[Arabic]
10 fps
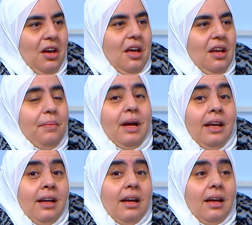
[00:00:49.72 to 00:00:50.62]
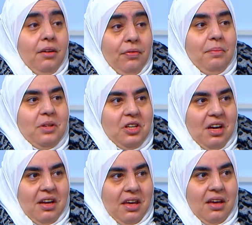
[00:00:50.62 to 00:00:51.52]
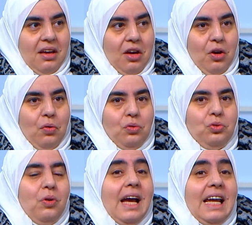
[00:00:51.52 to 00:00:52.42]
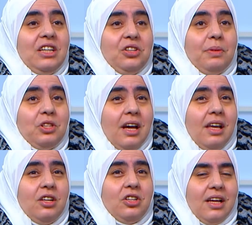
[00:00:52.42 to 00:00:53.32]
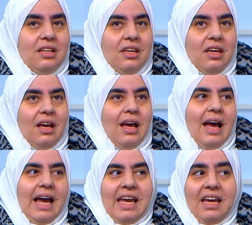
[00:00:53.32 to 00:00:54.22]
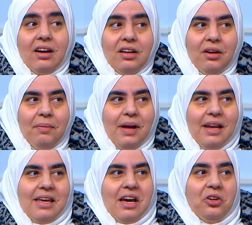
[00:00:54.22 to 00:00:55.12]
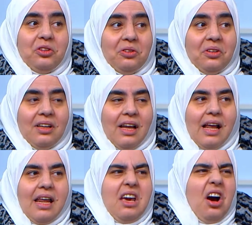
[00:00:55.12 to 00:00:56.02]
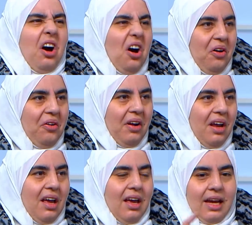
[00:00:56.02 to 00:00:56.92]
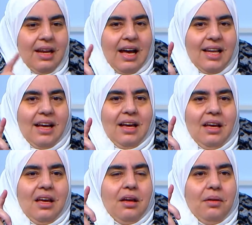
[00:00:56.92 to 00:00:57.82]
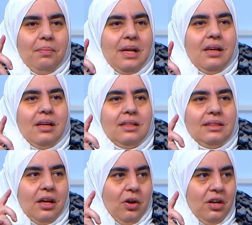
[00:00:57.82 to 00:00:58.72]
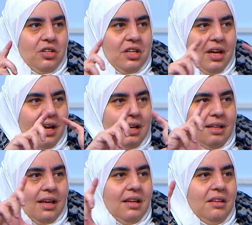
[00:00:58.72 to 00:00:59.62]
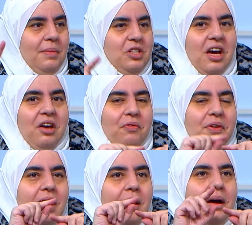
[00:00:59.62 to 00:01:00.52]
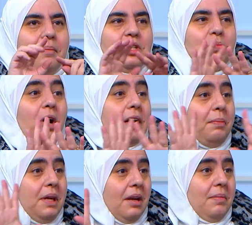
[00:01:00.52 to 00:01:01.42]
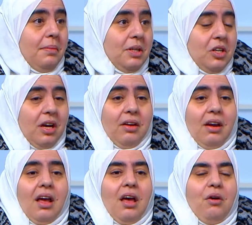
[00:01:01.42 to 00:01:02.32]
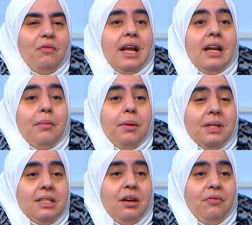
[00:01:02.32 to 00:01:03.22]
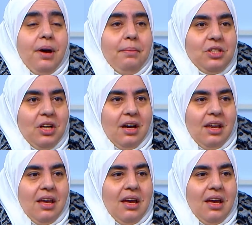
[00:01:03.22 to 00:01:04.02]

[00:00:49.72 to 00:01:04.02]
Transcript: لما انا افهم مشاعري وشو هي المشاعر اللي جايتني هل هي غضب هل هي حزن هل هي قهر احنا عندنا بالسايكولوجي عندنا دائره المشاعر فيها مجموعه كبيره من المشاعر فانا لما ابتدي افهم مشاعري